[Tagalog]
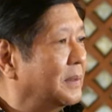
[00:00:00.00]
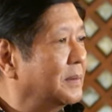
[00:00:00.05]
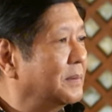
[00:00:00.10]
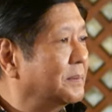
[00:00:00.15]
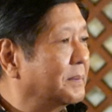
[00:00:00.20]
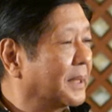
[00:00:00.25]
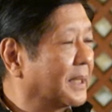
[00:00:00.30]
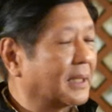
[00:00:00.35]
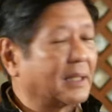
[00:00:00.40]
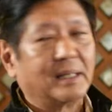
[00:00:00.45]

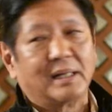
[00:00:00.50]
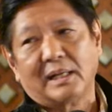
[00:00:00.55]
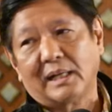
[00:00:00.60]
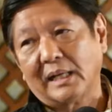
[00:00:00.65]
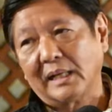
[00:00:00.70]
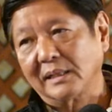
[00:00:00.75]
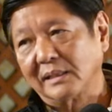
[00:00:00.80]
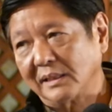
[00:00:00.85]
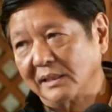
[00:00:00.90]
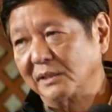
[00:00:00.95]
para
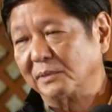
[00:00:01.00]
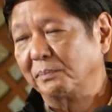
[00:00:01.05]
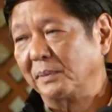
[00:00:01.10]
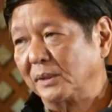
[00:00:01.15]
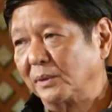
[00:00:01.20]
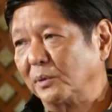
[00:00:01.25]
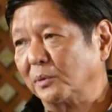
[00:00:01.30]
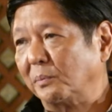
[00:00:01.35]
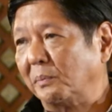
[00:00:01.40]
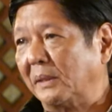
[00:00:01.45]
at least
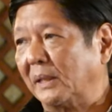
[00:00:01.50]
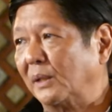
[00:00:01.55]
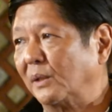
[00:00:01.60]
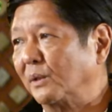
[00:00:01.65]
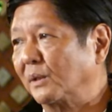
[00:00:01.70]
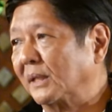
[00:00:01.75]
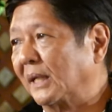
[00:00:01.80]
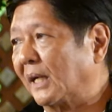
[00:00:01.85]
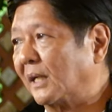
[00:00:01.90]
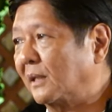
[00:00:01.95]
matulungan
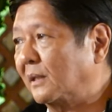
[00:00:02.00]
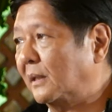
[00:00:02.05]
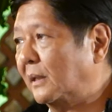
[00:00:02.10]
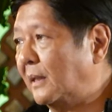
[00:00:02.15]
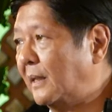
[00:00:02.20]
tayo.